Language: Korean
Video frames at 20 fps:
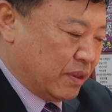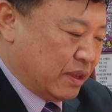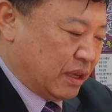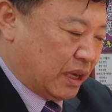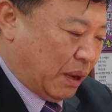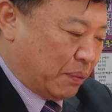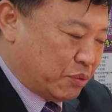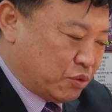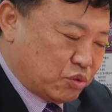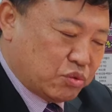
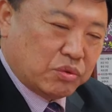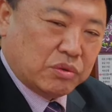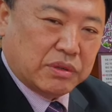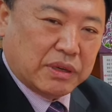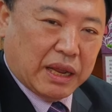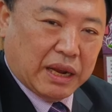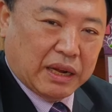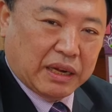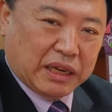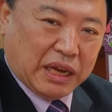
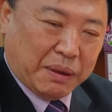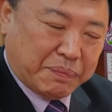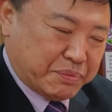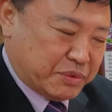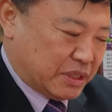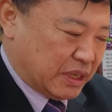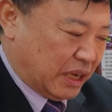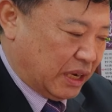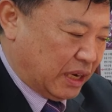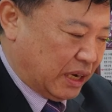갑술날,
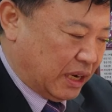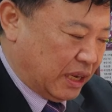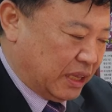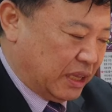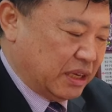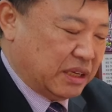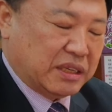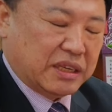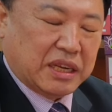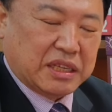갑자날에
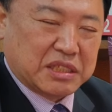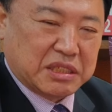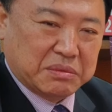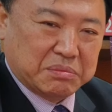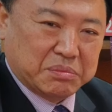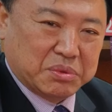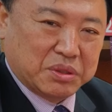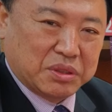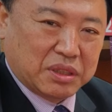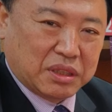
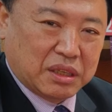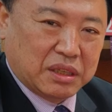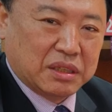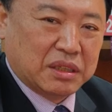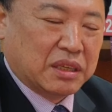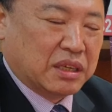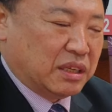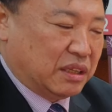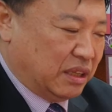태어나신 분들은